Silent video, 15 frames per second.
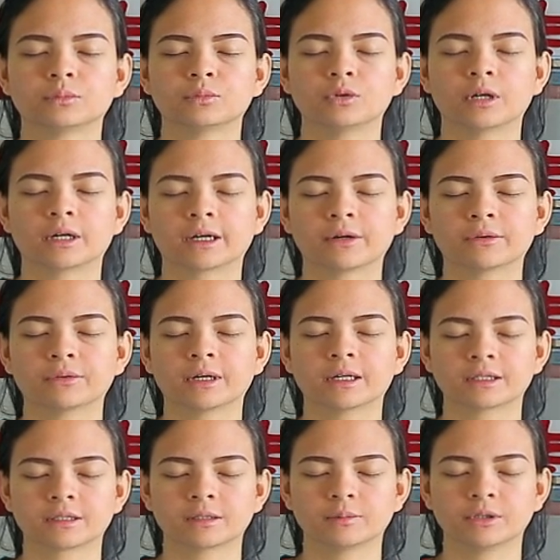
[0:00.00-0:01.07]
Buang
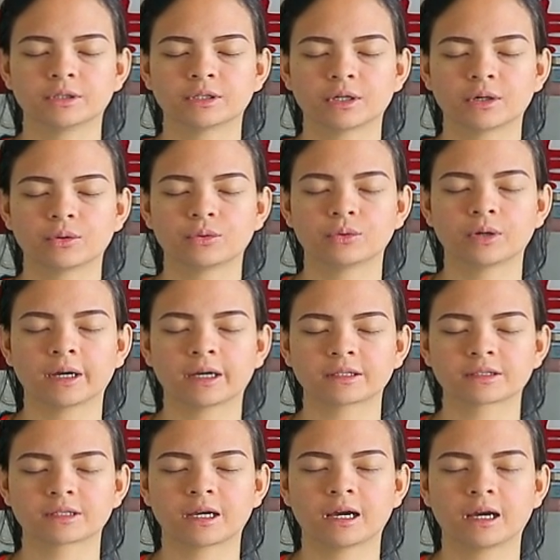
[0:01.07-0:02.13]
nafas lebih jauh,
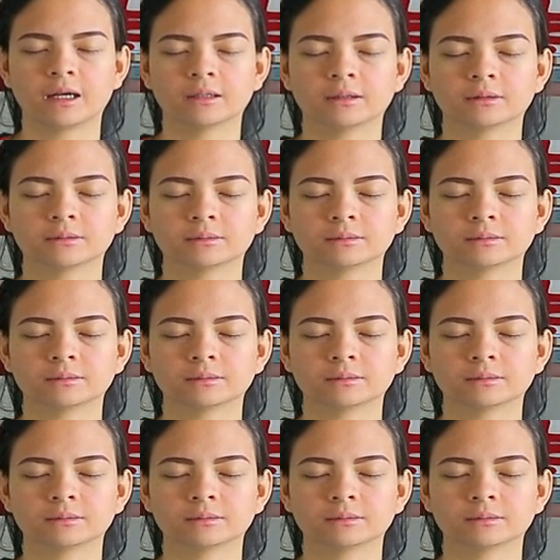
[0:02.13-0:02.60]
exhale.